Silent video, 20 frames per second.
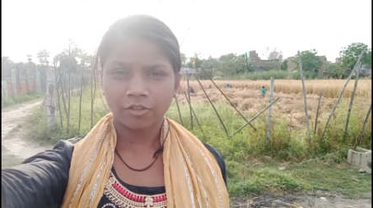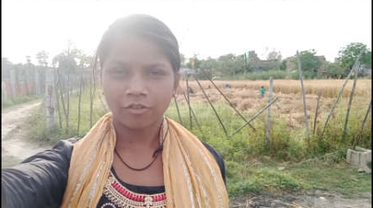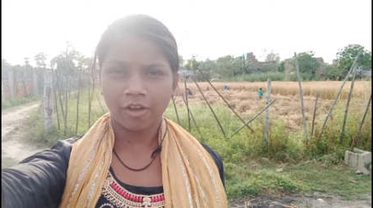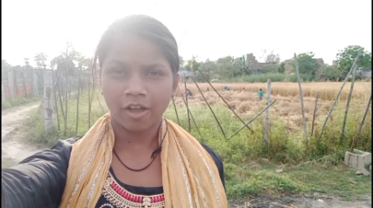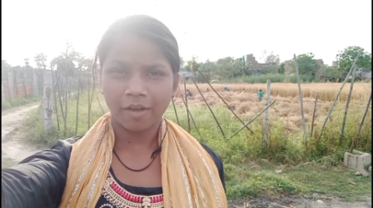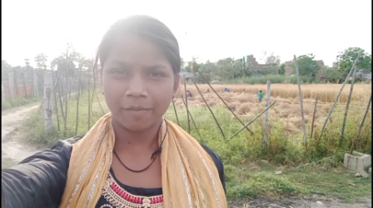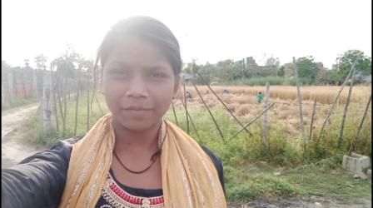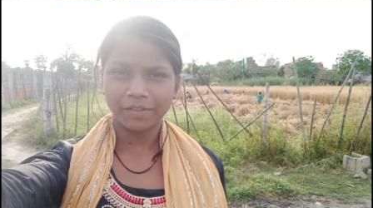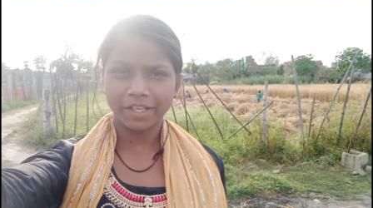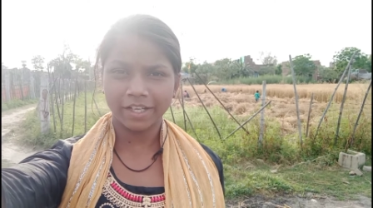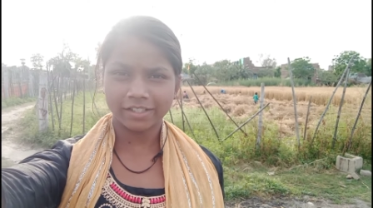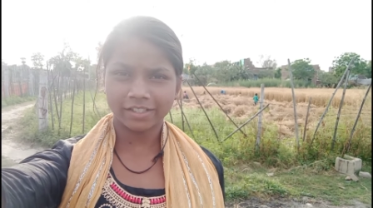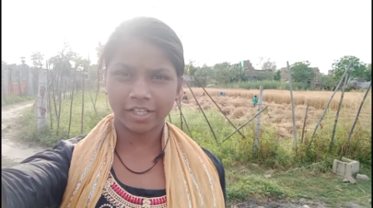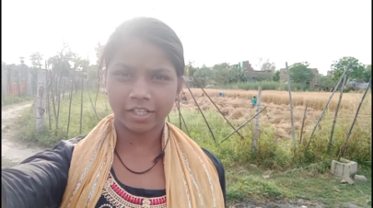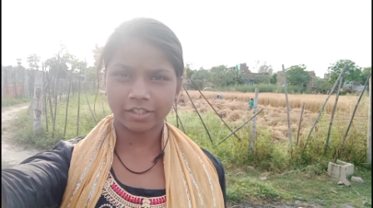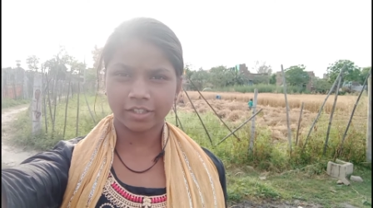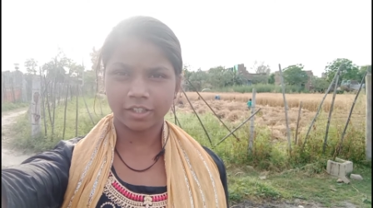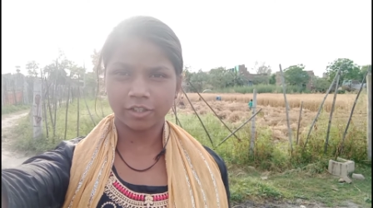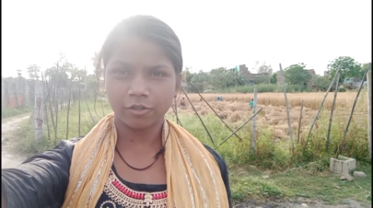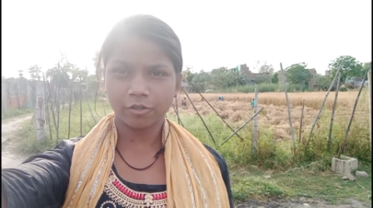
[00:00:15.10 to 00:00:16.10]
तो आप देख
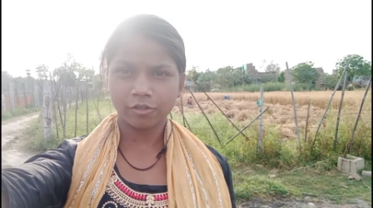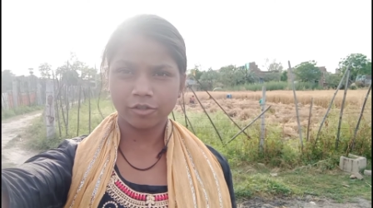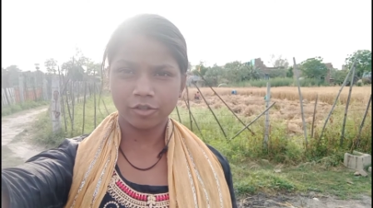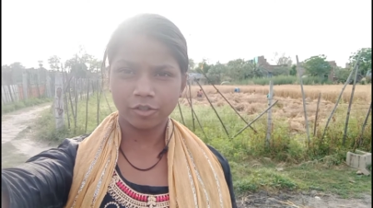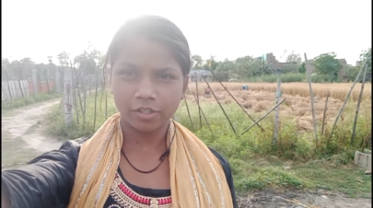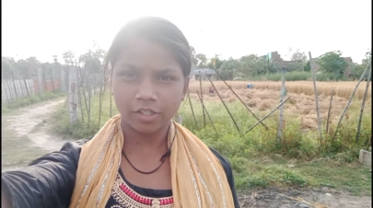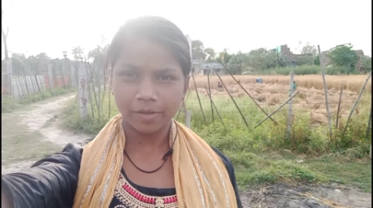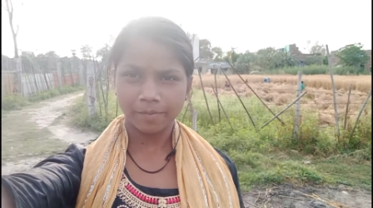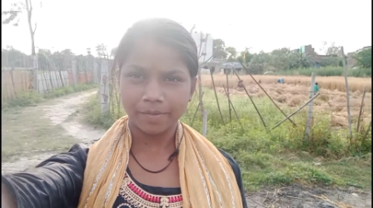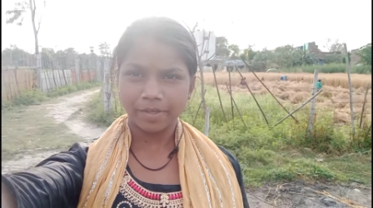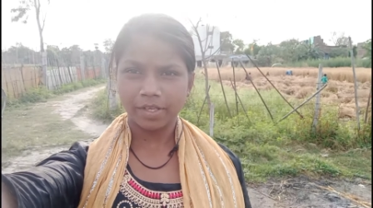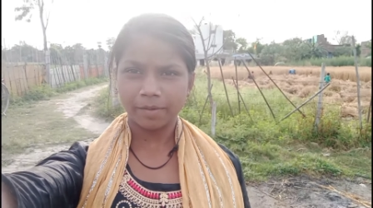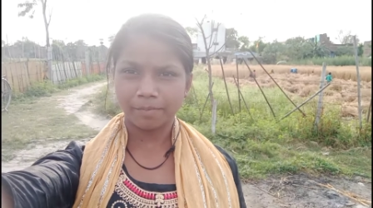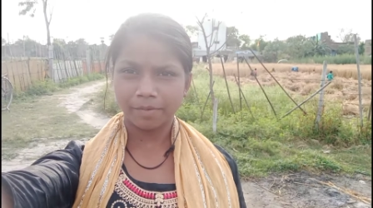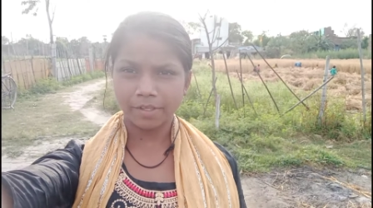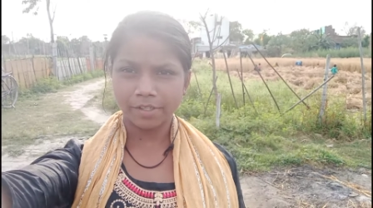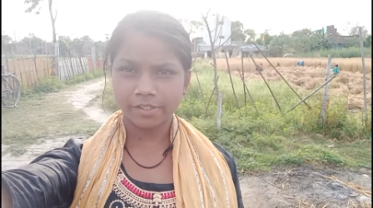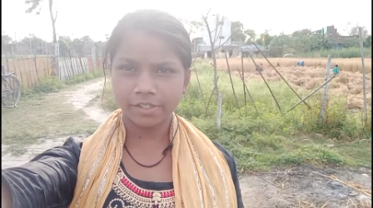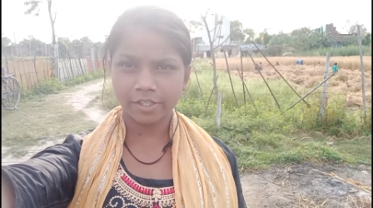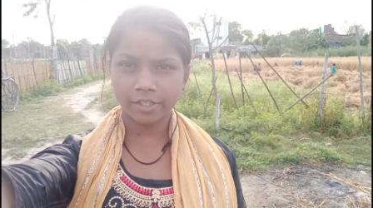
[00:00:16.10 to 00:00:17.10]
सकते हैं दोस्तों ये मेरे
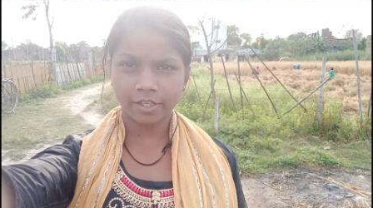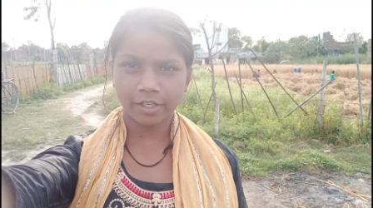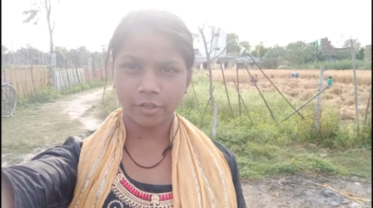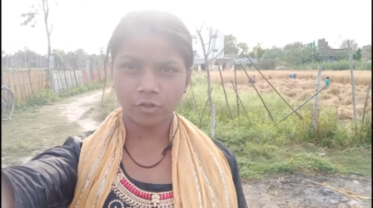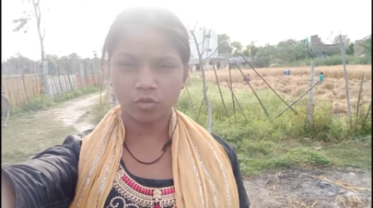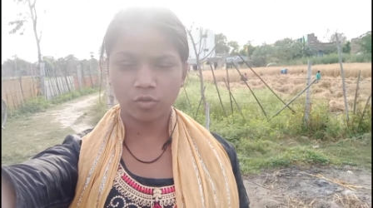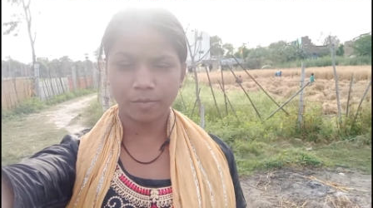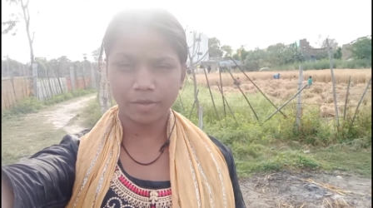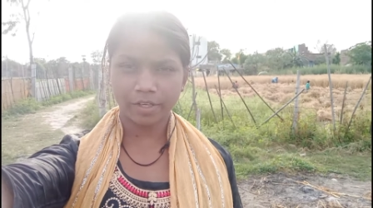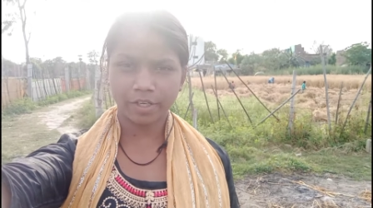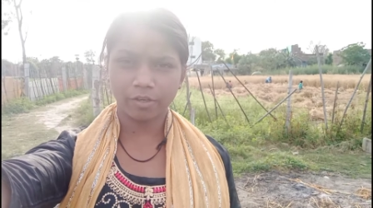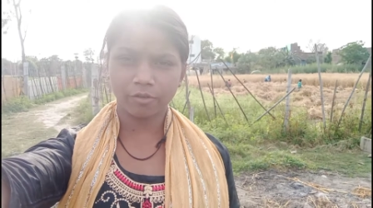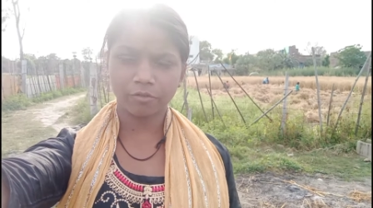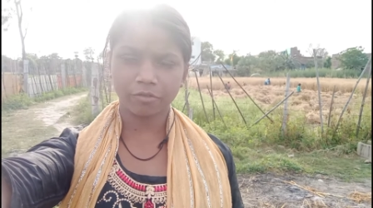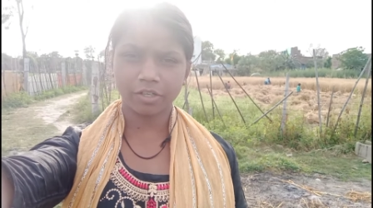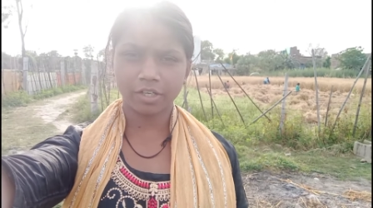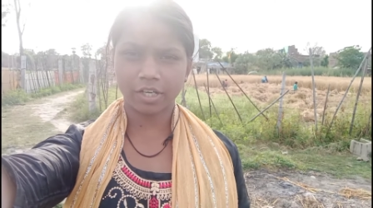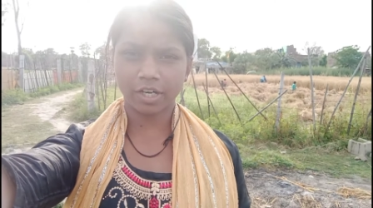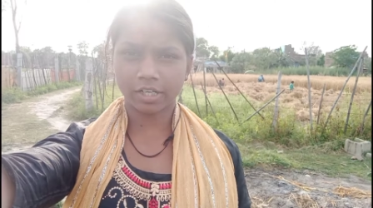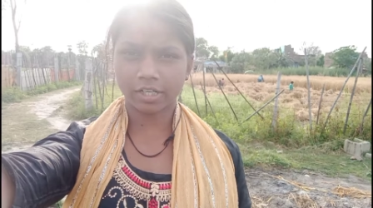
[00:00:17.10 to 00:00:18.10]
पीछे खेतों में
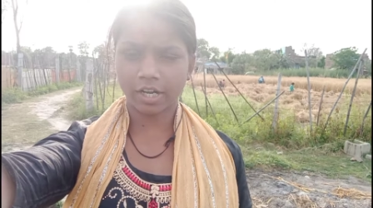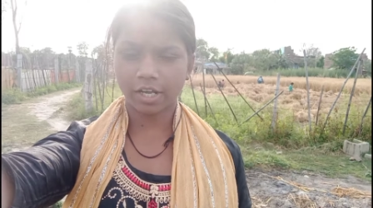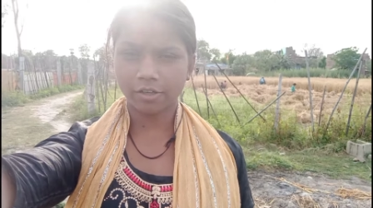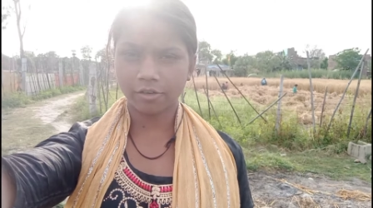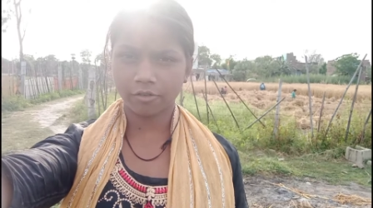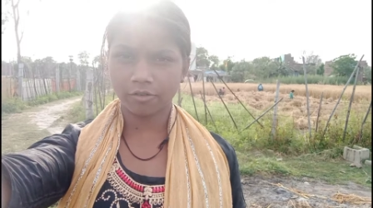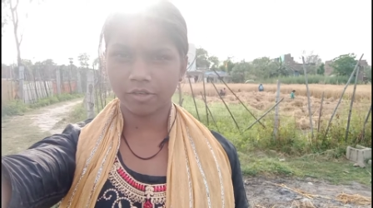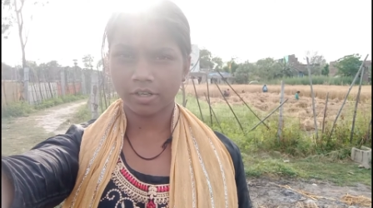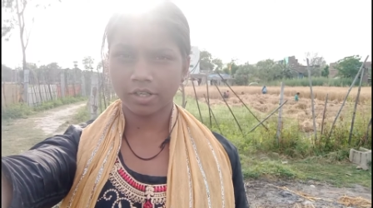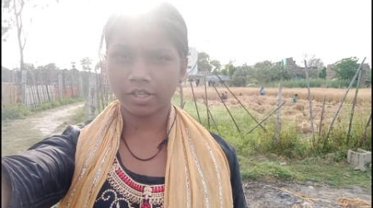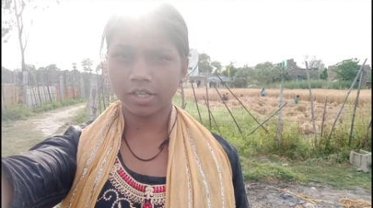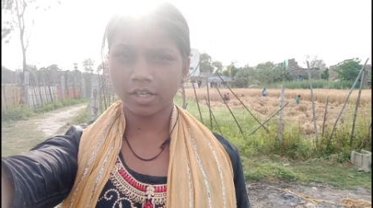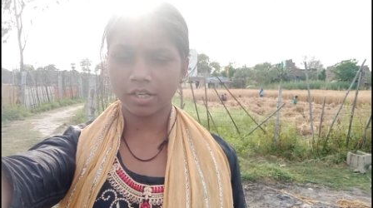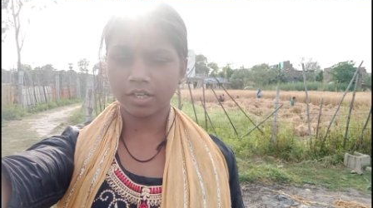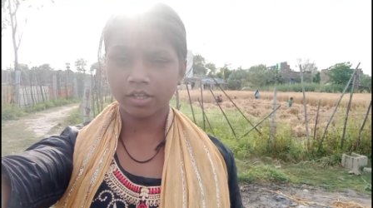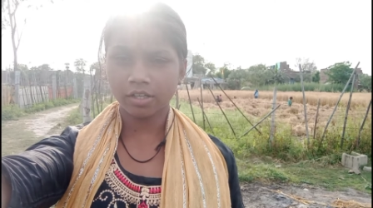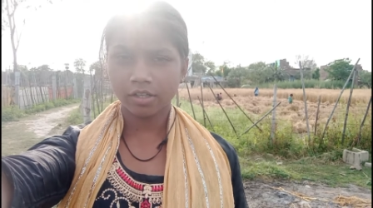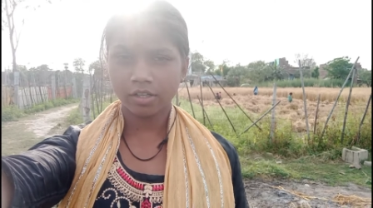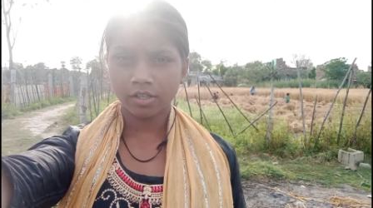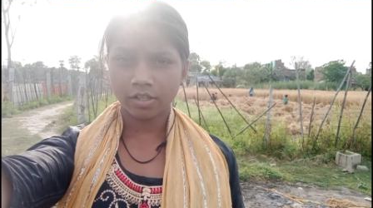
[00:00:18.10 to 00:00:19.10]
गेहूँ की कटाई हो रही है